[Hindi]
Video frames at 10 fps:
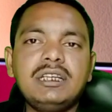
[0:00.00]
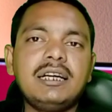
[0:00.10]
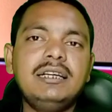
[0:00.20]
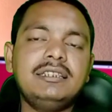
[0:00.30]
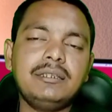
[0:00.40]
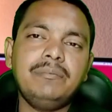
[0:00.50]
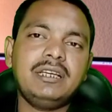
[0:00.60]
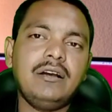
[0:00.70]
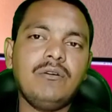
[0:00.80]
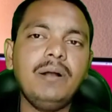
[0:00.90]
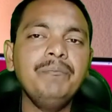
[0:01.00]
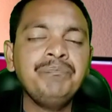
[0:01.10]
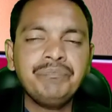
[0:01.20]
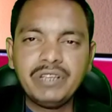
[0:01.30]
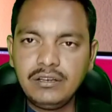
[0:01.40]
का किया हुआ है तो ऐसे
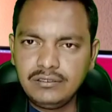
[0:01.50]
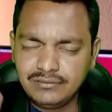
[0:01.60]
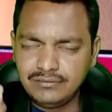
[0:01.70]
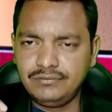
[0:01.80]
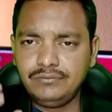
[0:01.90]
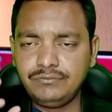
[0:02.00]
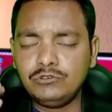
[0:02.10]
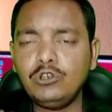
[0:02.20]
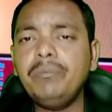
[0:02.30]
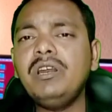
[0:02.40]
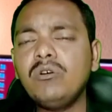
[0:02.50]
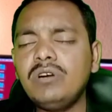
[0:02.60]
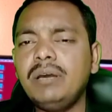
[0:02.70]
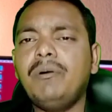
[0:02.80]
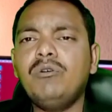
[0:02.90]
कंडीशन में क्या होगा
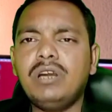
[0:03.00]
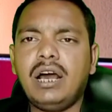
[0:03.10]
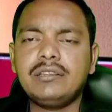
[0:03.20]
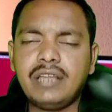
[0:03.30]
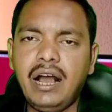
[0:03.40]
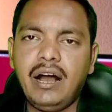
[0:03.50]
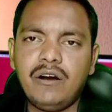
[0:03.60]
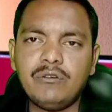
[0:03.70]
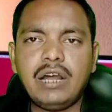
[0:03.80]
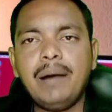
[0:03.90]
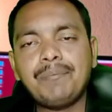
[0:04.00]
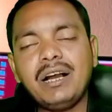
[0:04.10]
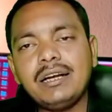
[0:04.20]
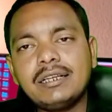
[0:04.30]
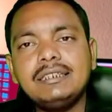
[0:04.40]
जो भी लोन अमाउंट
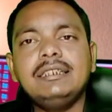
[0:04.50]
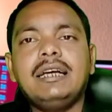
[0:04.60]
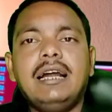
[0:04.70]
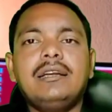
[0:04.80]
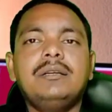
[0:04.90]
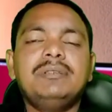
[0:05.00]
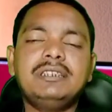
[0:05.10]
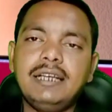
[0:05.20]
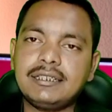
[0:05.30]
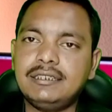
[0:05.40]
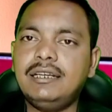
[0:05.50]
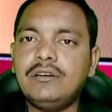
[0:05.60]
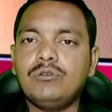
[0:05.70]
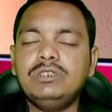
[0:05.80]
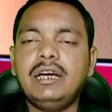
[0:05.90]
था और आपका अगर किसी
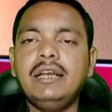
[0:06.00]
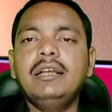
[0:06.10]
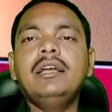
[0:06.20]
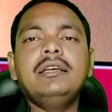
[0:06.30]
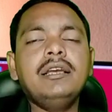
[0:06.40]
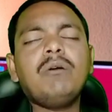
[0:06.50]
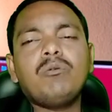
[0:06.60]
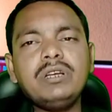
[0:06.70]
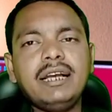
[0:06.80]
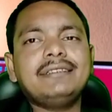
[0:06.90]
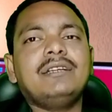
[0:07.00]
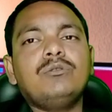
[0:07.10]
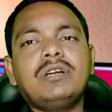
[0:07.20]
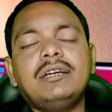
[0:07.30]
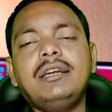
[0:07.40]
कारणवश से एक्सीडेंट हो जाए
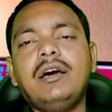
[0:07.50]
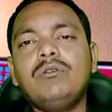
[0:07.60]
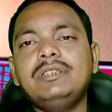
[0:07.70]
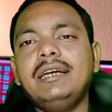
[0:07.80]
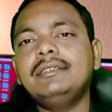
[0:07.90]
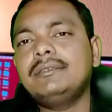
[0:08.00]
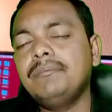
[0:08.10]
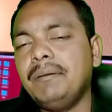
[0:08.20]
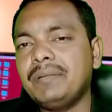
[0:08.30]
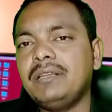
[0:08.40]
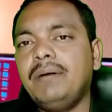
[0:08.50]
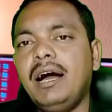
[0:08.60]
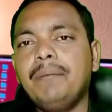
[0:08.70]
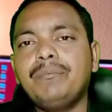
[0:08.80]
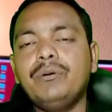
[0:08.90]
या कोई ऐसा दुर्घटना हो
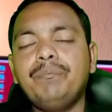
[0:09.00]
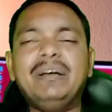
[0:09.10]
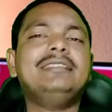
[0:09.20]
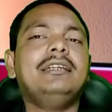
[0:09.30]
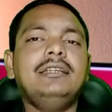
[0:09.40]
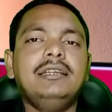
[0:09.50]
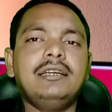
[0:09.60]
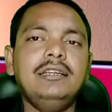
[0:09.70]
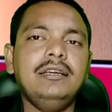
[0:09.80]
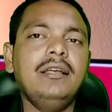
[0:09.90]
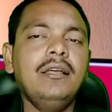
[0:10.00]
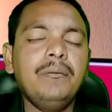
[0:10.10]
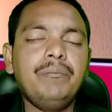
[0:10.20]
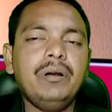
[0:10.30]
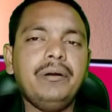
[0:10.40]
जाए जिसमें मतलब आप
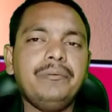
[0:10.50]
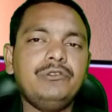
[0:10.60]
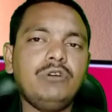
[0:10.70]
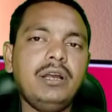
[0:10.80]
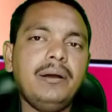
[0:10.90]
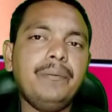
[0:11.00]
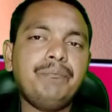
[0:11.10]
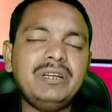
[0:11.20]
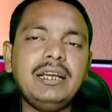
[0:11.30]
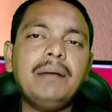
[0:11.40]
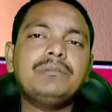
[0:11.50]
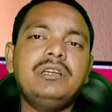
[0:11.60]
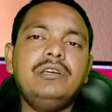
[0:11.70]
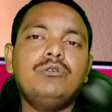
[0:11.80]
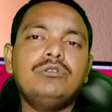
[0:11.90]
पैसा देने के लिए जो
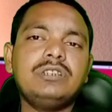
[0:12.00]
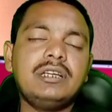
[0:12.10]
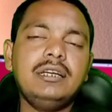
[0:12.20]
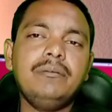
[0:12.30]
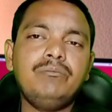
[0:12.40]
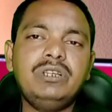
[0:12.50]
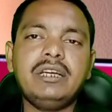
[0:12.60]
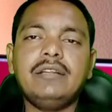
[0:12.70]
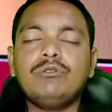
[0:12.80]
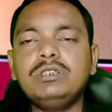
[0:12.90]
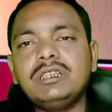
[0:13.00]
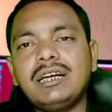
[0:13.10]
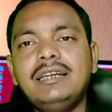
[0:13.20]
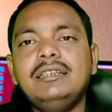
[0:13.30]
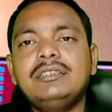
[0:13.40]
है पर्याप्त नहीं हो सके
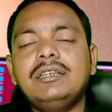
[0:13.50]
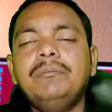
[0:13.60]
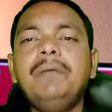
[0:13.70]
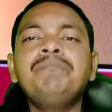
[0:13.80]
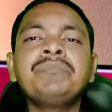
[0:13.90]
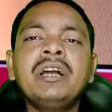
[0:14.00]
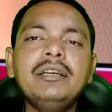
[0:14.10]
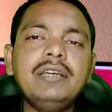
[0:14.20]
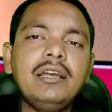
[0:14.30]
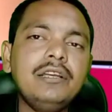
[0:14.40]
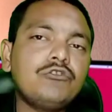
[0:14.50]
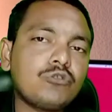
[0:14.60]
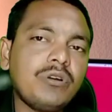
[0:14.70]
ठीक है तो ऐसे कंडीशन में